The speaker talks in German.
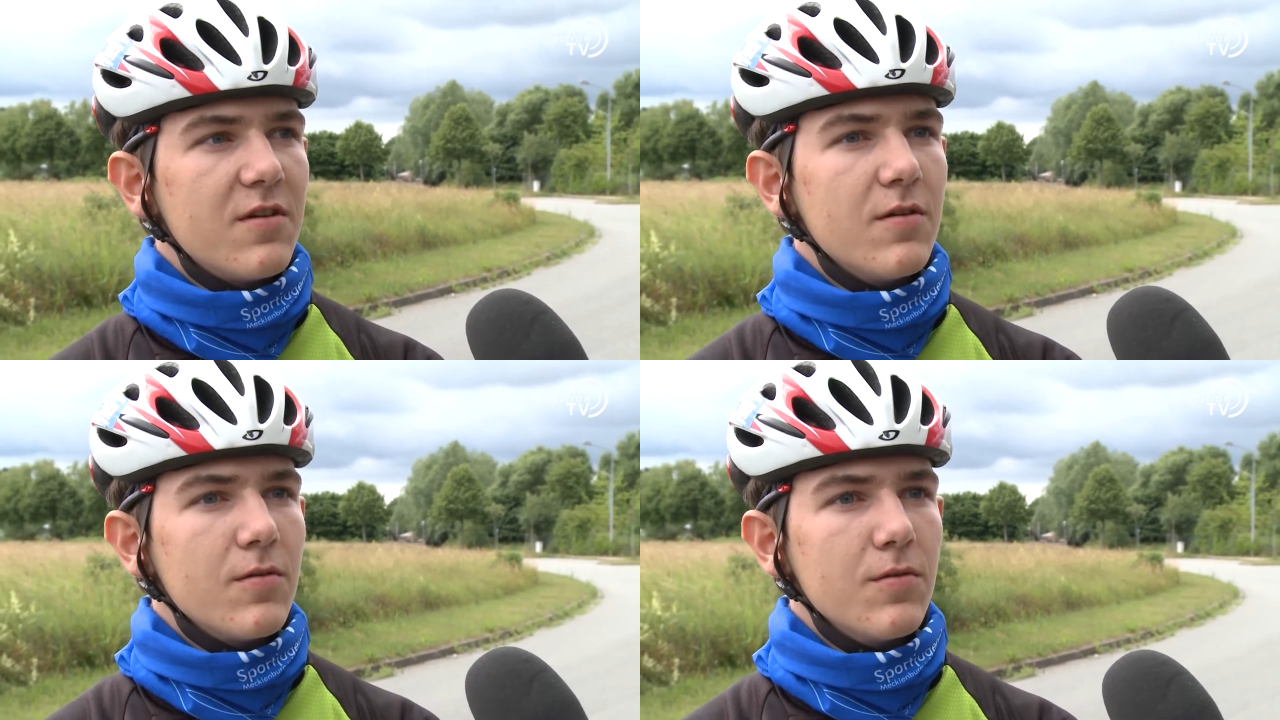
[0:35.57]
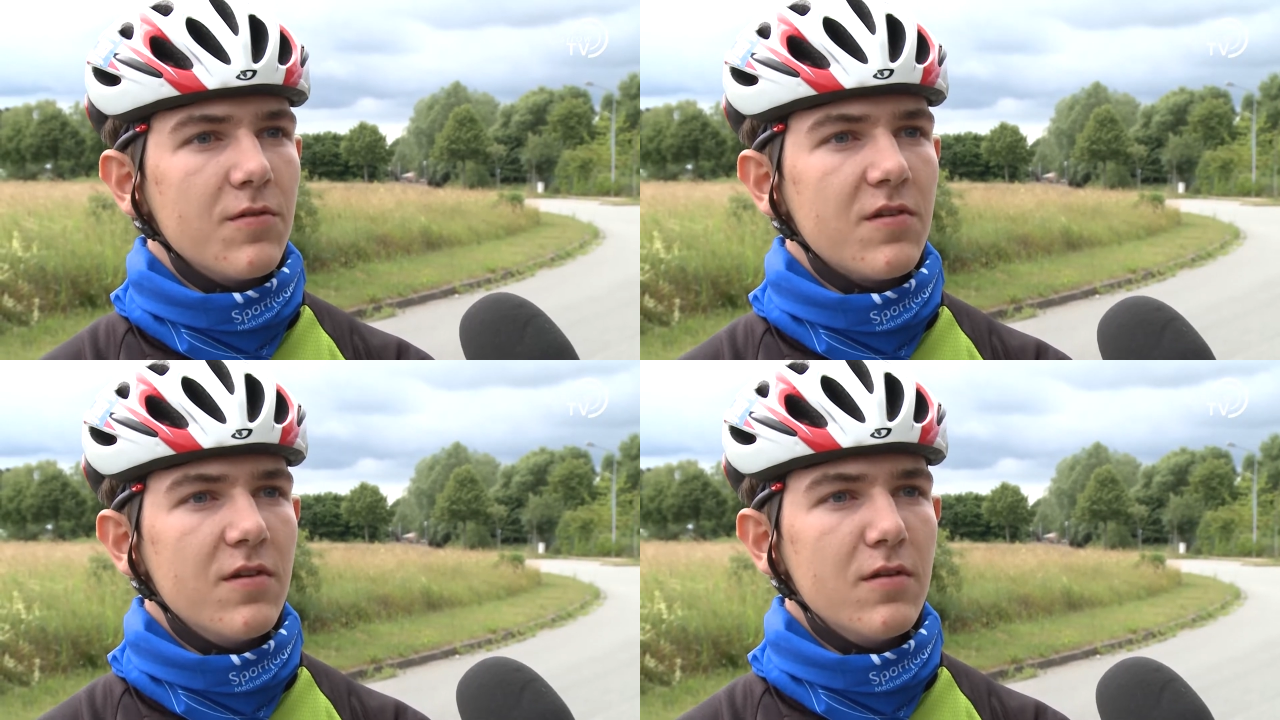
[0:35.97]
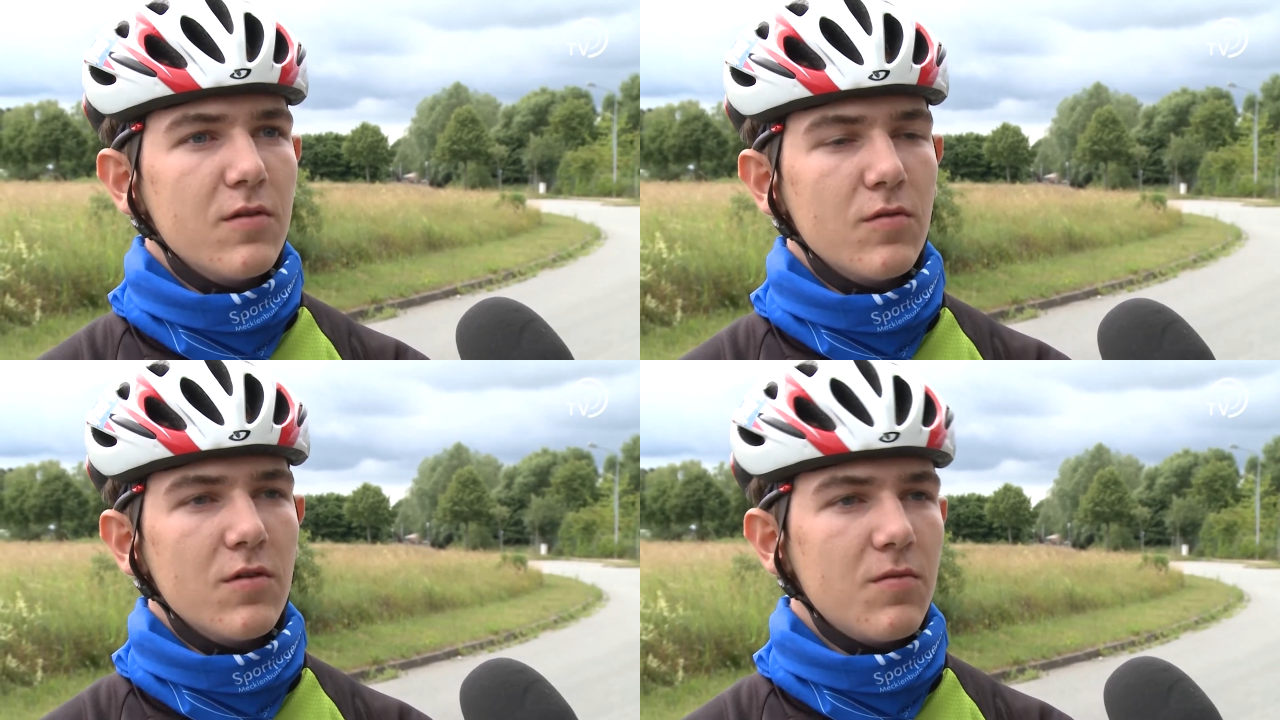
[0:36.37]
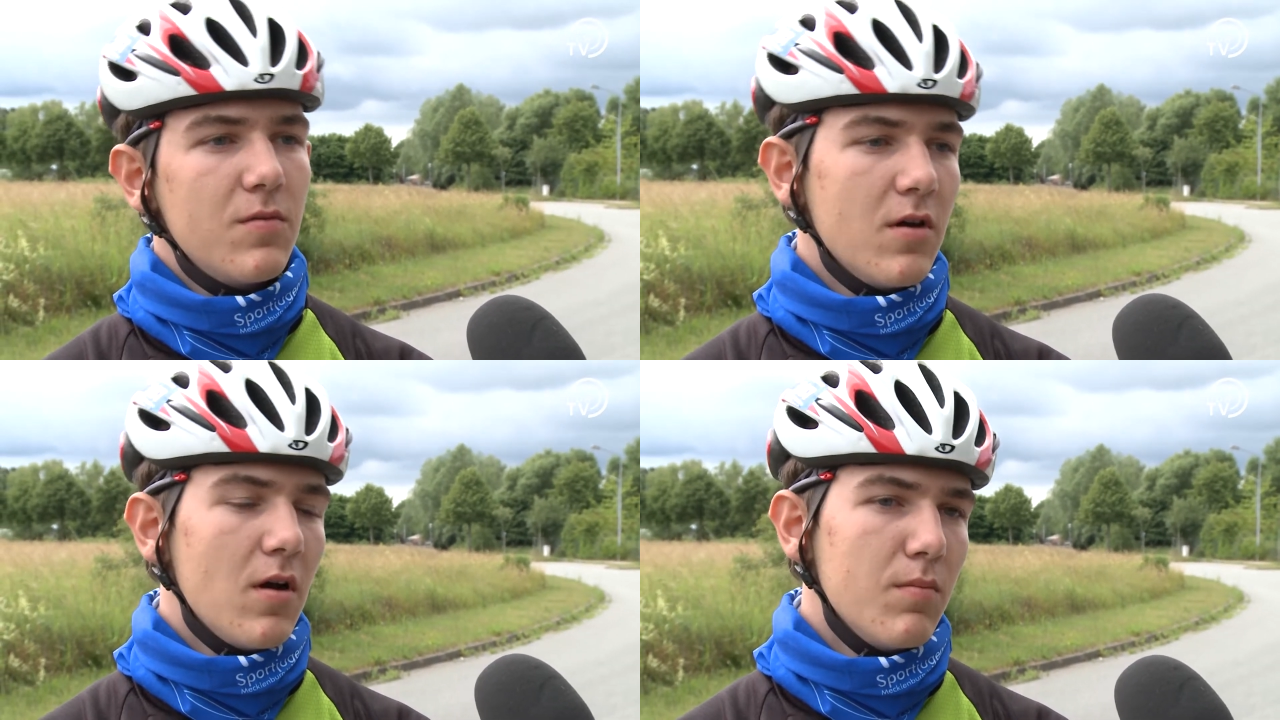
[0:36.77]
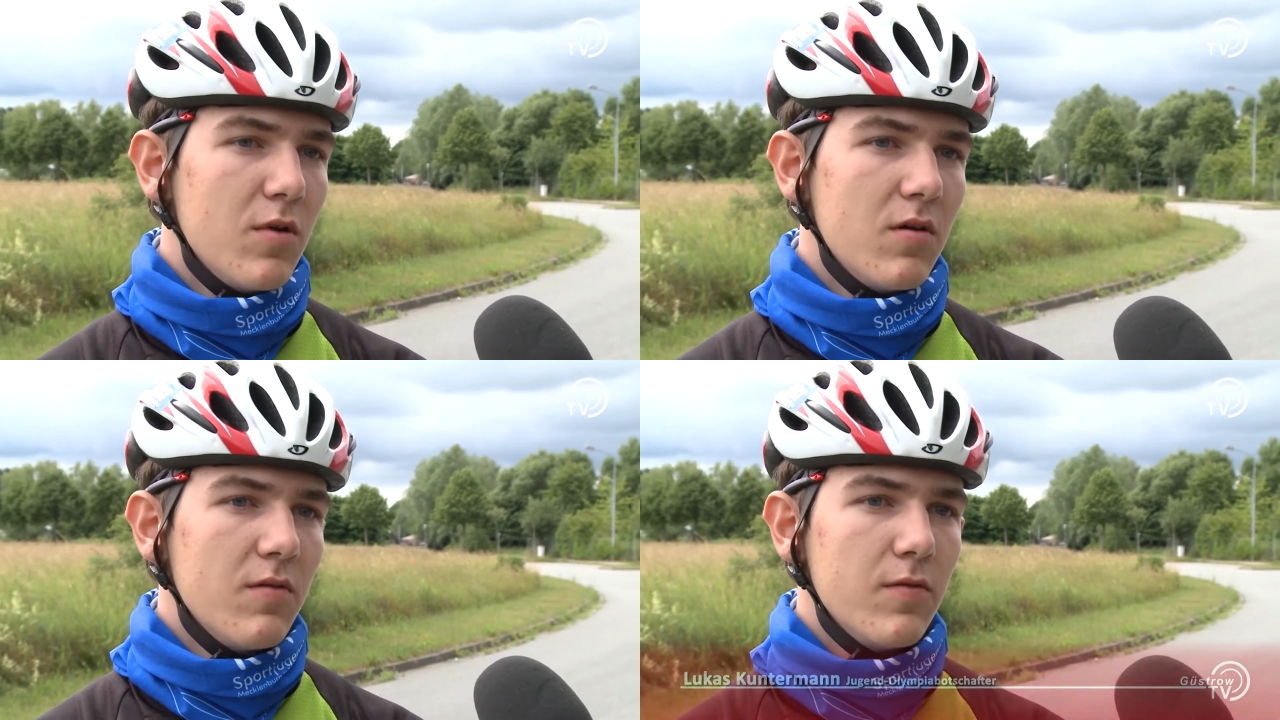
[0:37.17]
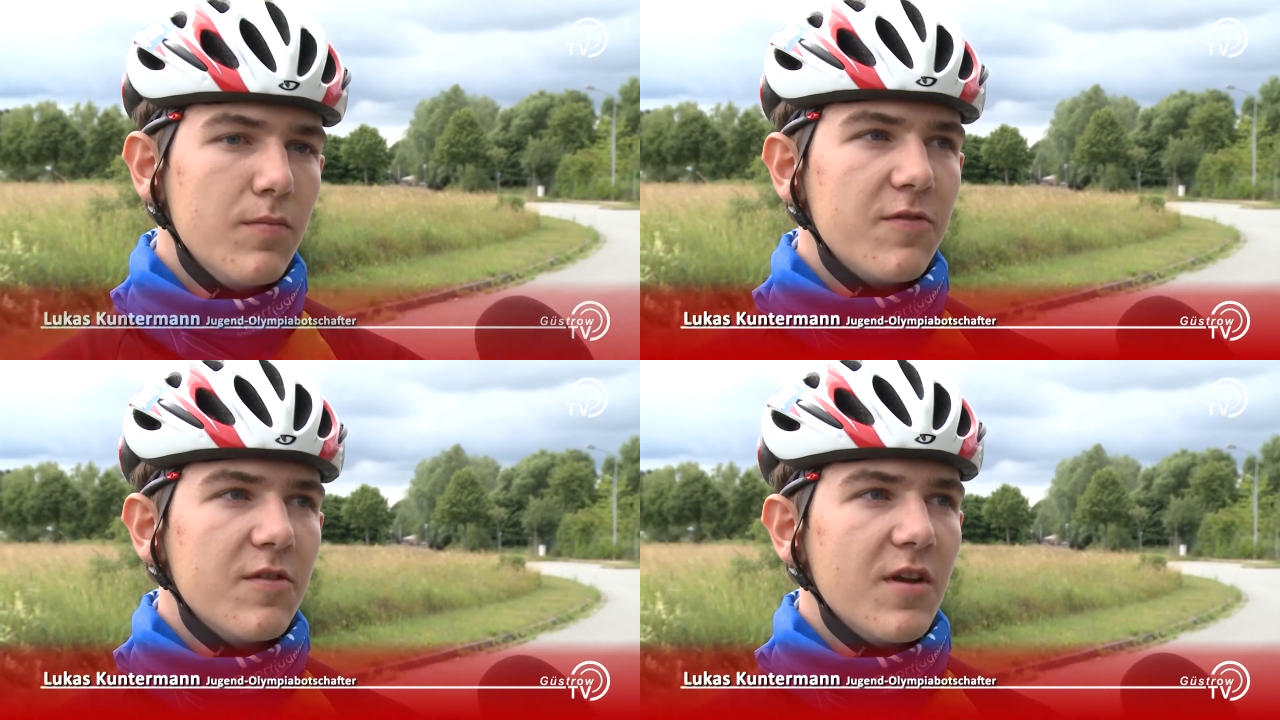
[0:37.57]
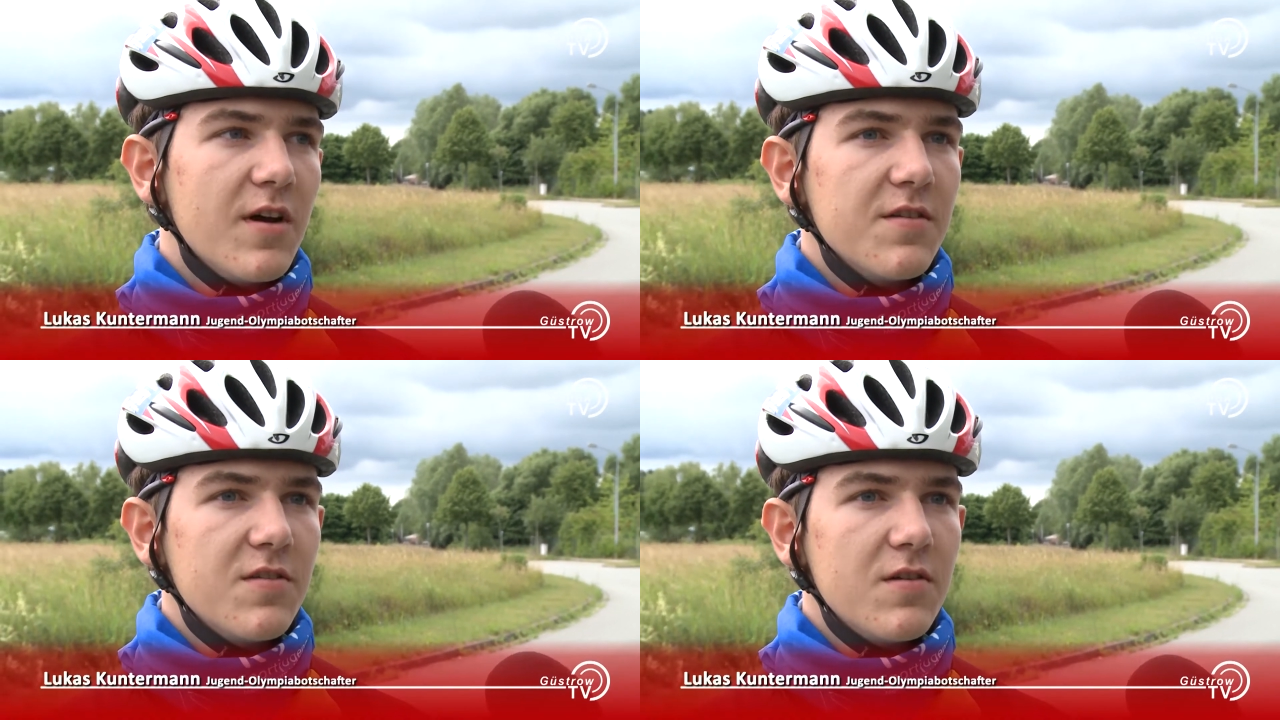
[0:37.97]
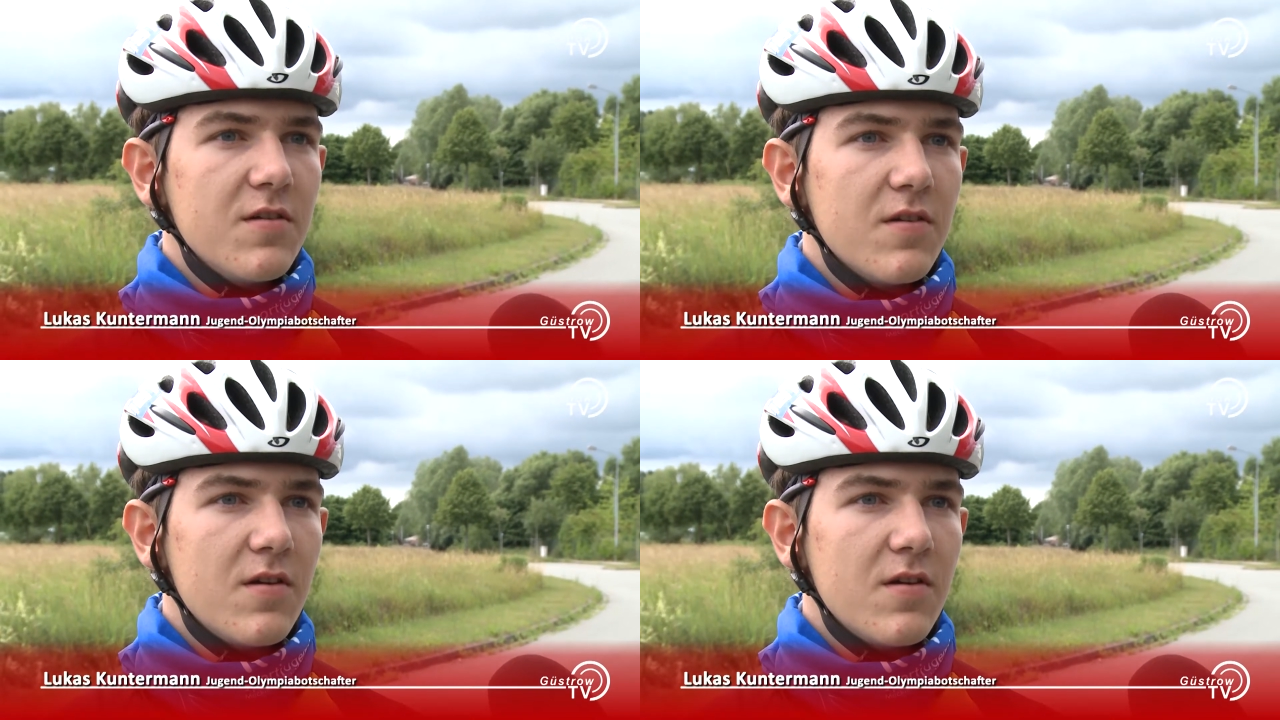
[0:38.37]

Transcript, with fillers: August hin, sodass wir am 5. da sind.